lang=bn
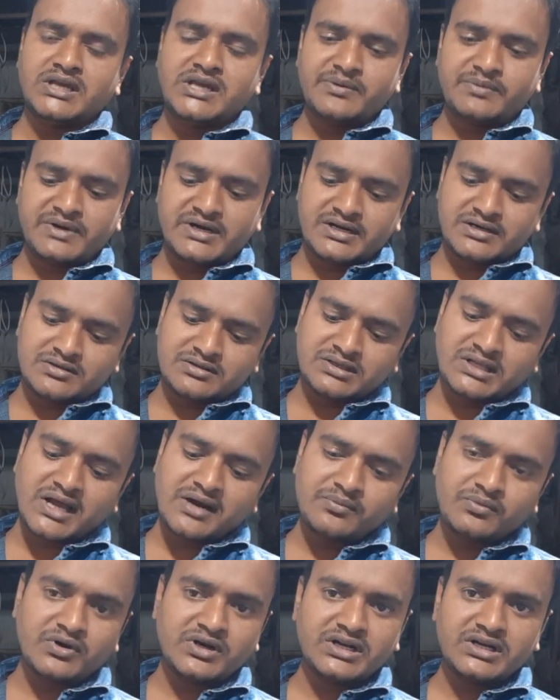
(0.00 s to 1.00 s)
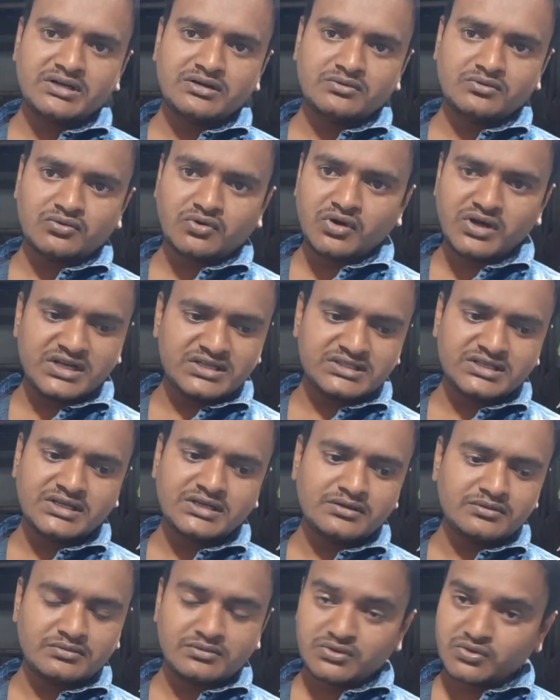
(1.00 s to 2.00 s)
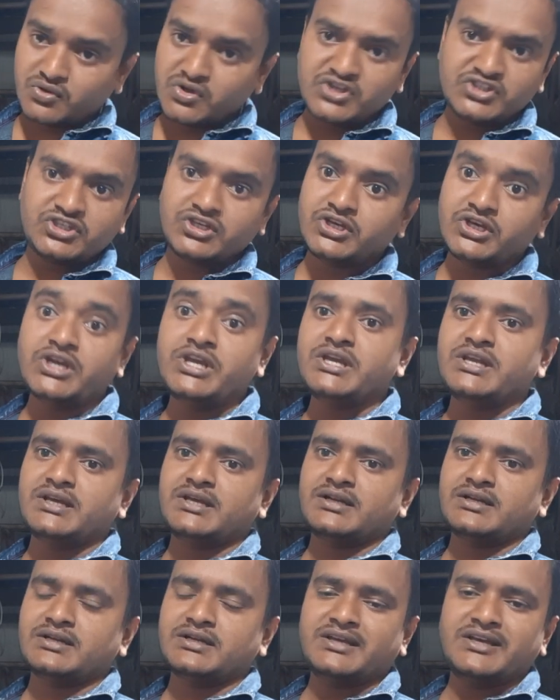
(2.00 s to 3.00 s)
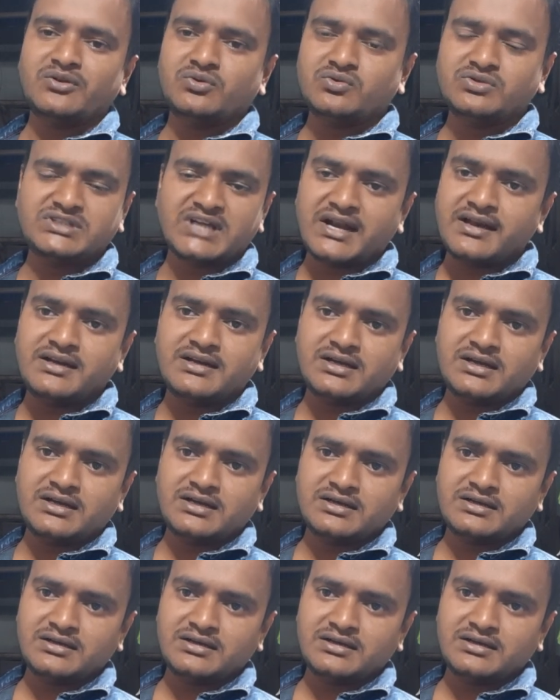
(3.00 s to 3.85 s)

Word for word: এবার তারপরে হয়েছে রয়েছে হিরের কিন্তু জানি না